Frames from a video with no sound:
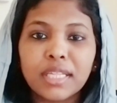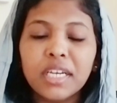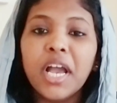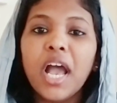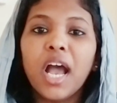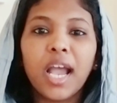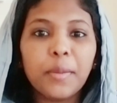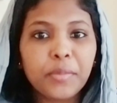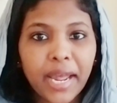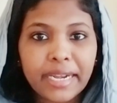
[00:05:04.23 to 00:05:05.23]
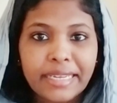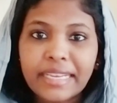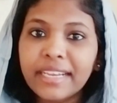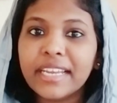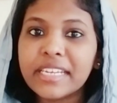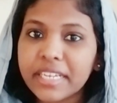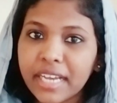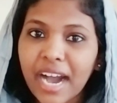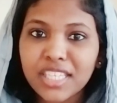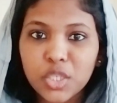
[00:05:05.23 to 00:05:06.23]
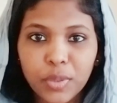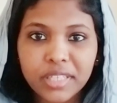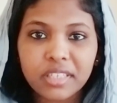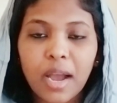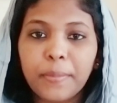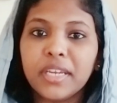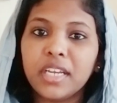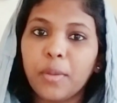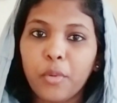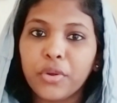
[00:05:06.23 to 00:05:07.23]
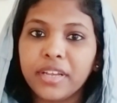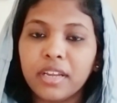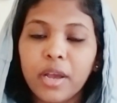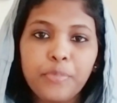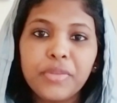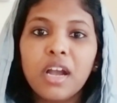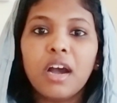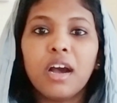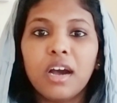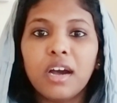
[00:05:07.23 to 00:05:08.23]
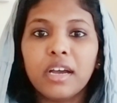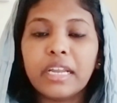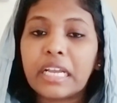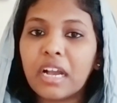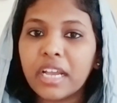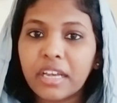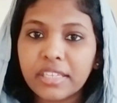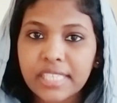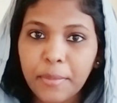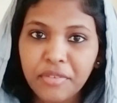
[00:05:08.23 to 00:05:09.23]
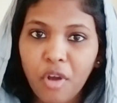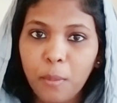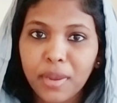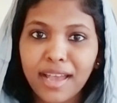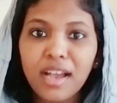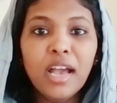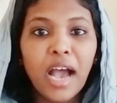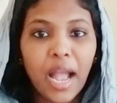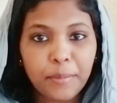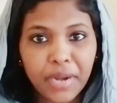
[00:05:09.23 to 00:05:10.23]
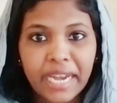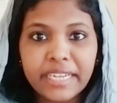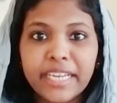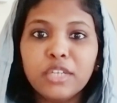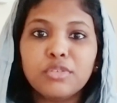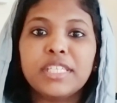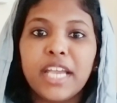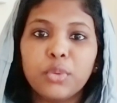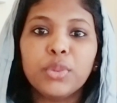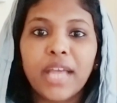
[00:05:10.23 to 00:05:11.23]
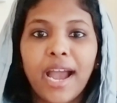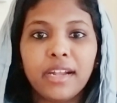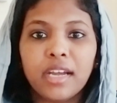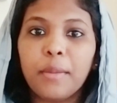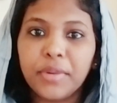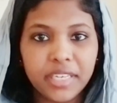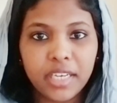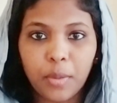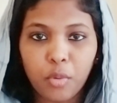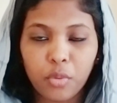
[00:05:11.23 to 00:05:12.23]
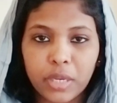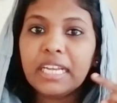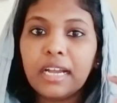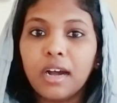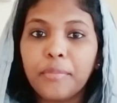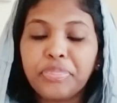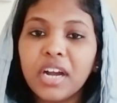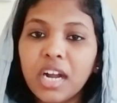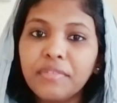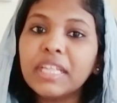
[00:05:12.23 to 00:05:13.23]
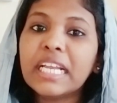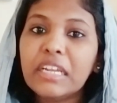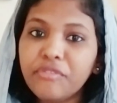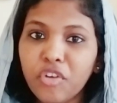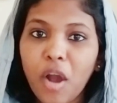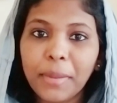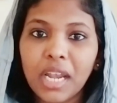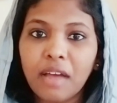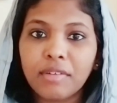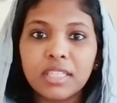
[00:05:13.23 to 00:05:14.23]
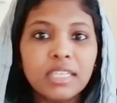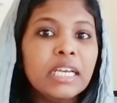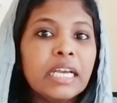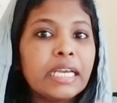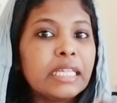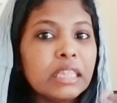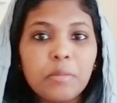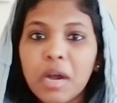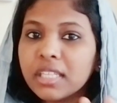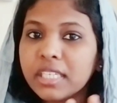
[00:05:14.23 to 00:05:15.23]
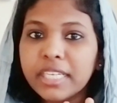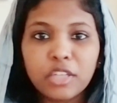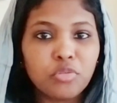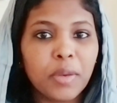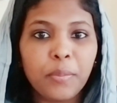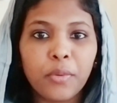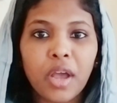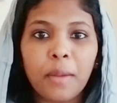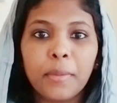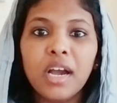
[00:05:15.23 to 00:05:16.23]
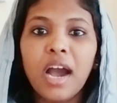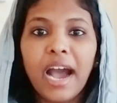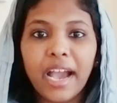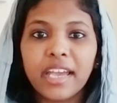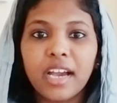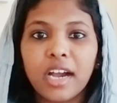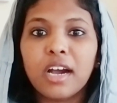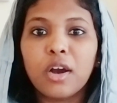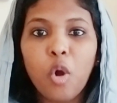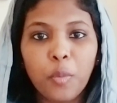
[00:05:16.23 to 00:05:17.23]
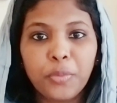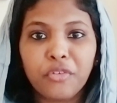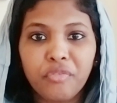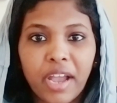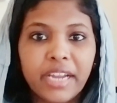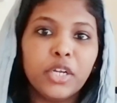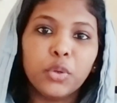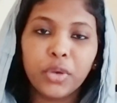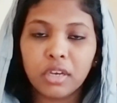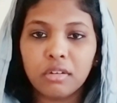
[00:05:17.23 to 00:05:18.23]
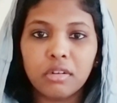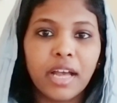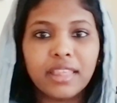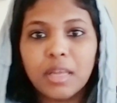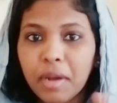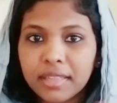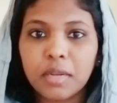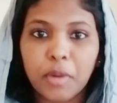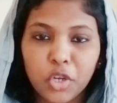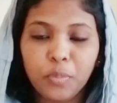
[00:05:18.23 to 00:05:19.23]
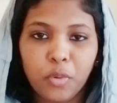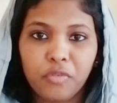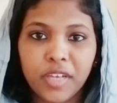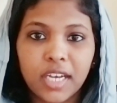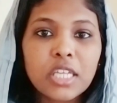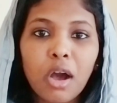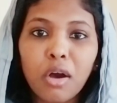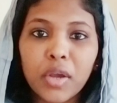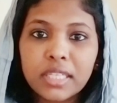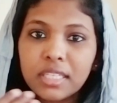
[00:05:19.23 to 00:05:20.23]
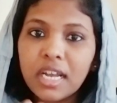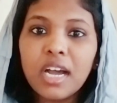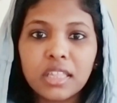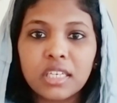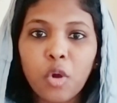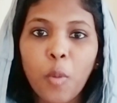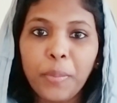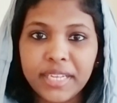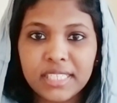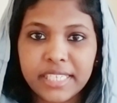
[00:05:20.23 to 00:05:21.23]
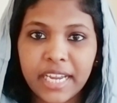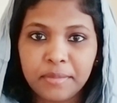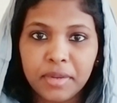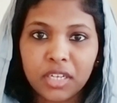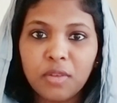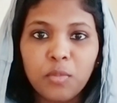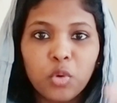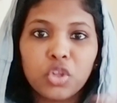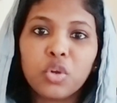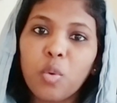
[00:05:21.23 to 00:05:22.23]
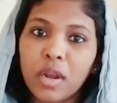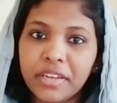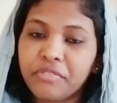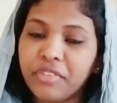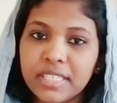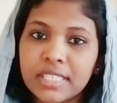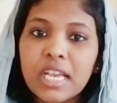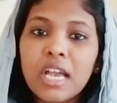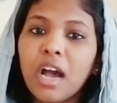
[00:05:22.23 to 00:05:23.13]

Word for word: வந்து ஐ எம் ரைட்டிங் இன் ரிகார்ட்ஸ் வித் அப்படின்னு நீங்கள் போட்டிங்கன்னா நீங்கள் செமி ஃபார்மலில் ஐ எம் ரைட்டிங் டு சேவ் தேட் அப்படின்னு நீங்கள் போடுவீங்க தேர்ட் வந்து இன்ஃபார்மலில் வந்து இந்த மாதிரி எதுவுமே போடாமல் ஹாய் ஹோப் யூ ஃபைன் டூயிங் குட் அந்த மாதிரி மட்டும் போடுவீங்க ஸோ இதுதான் அந்த ஓப்பனிங் ஸ்டேட்மெண்ட்க்கு மூணுத்துக்கும் உள்ள டிஃப்ரென்ஸ்